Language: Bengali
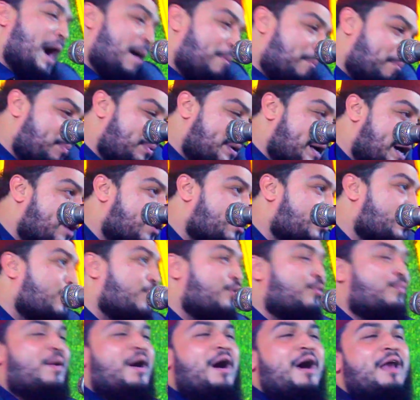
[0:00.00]
আপনার
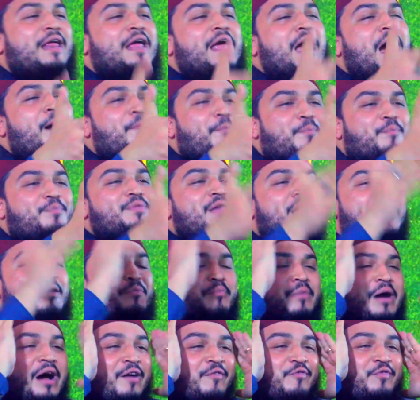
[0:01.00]
দরবারে আপনার
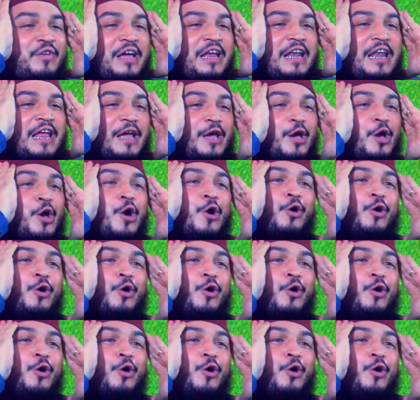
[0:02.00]
মাহফিলে